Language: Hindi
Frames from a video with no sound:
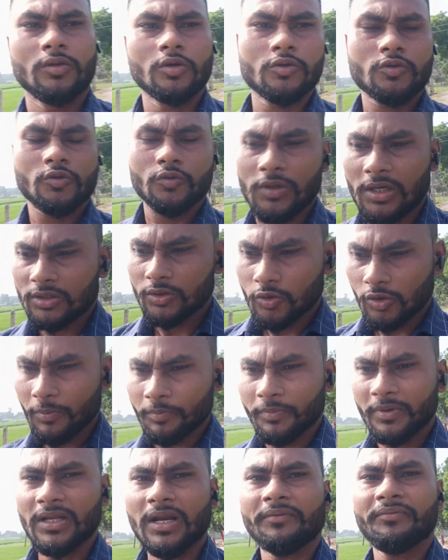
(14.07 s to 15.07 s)
दोस्तों आज जो है
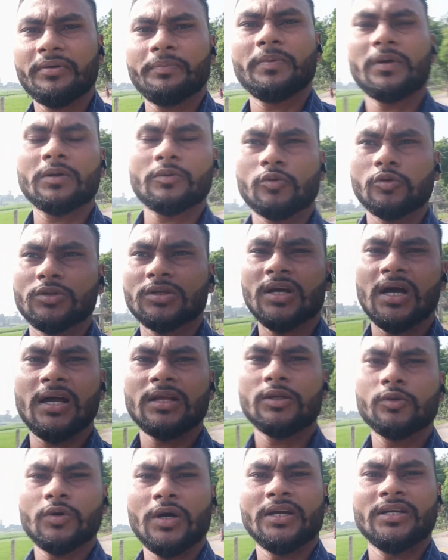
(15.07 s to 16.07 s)
मेरा पेपर खुद का
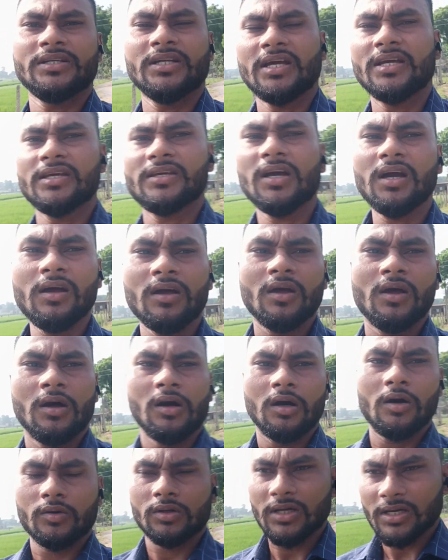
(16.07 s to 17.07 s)
है जो आई का
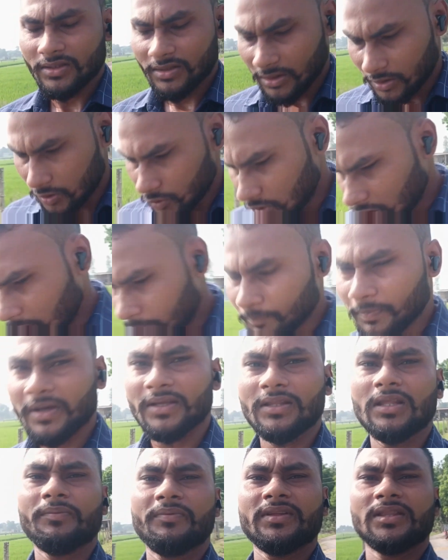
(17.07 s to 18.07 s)
और घर से जो हम
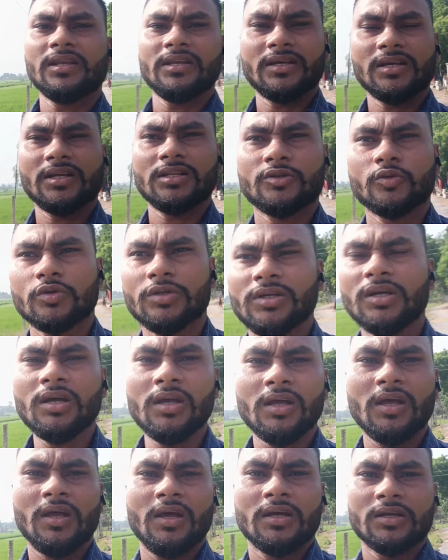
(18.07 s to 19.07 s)
पैदल पैदल निकल चुके
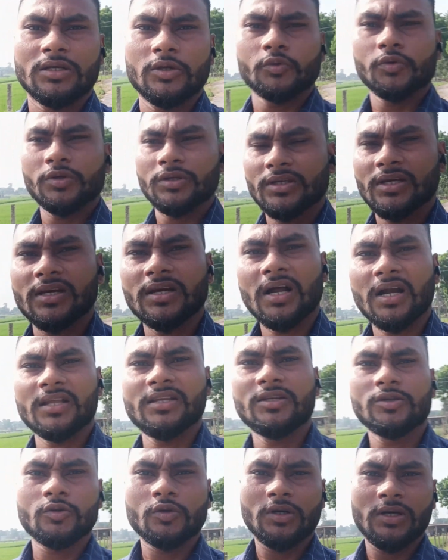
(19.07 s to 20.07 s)
हैं क्योंकि एक
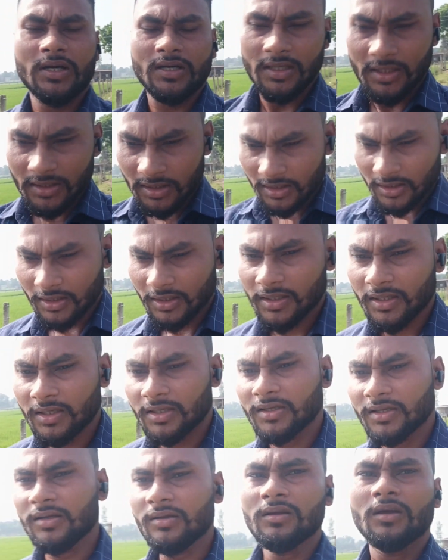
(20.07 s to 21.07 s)
गाड़ी जो है अंगद लेके
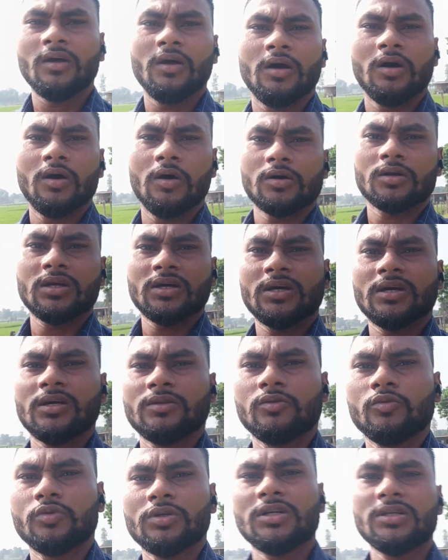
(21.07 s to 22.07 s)
गए हैं और
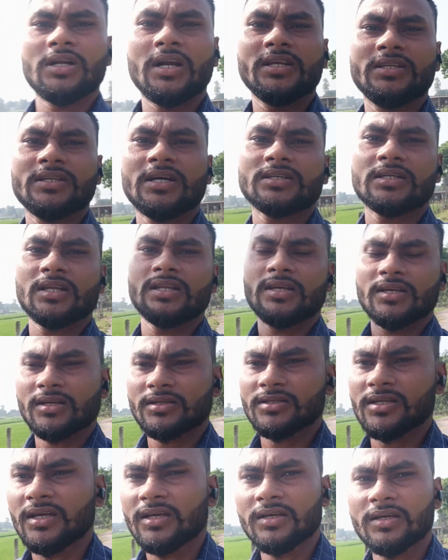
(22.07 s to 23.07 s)
दूसरी गाड़ी चाचा
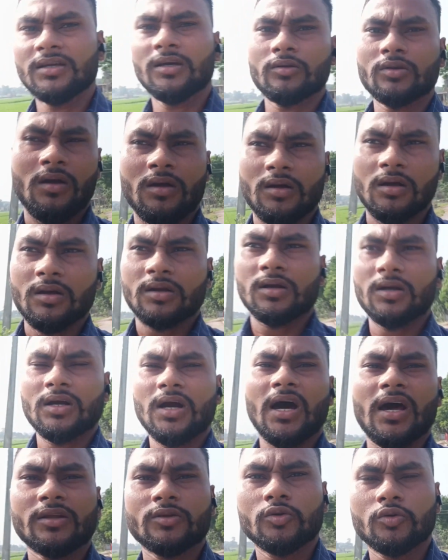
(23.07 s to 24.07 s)
लेकर जाएंगे और
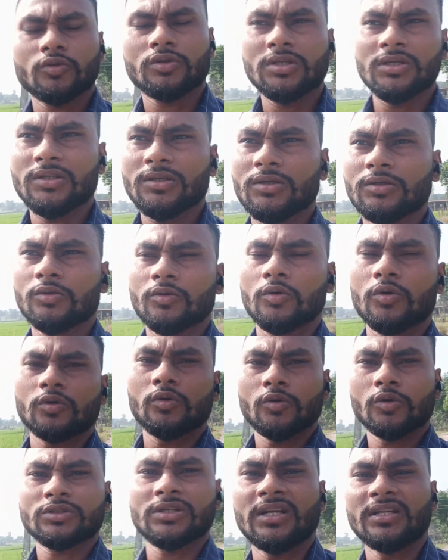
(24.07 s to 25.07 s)
कार जो थी
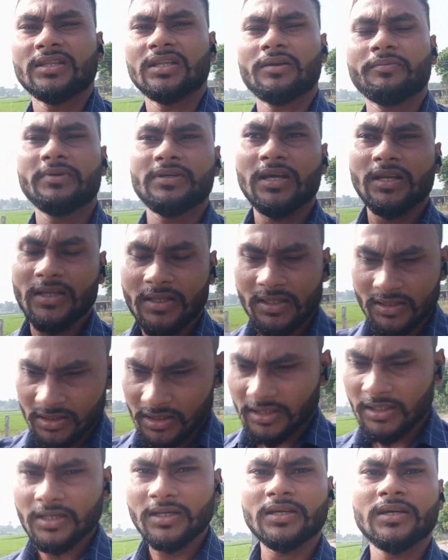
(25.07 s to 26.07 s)
वो सिलेंदर भैया लेके
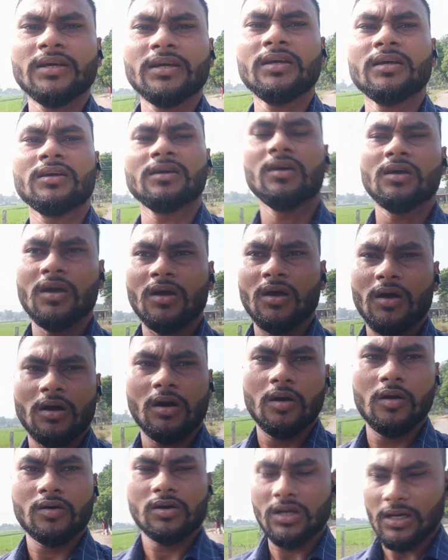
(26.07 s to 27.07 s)
चले गए हैं
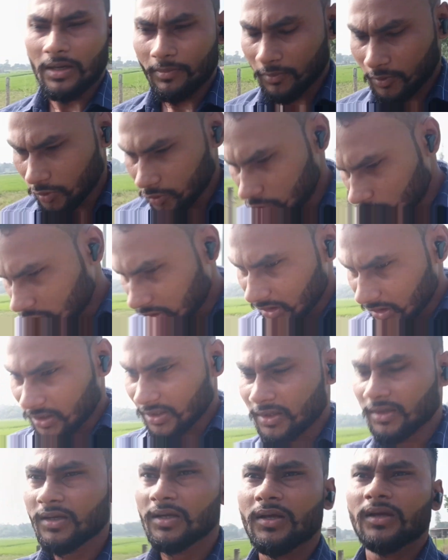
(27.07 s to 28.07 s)
और हमको जो है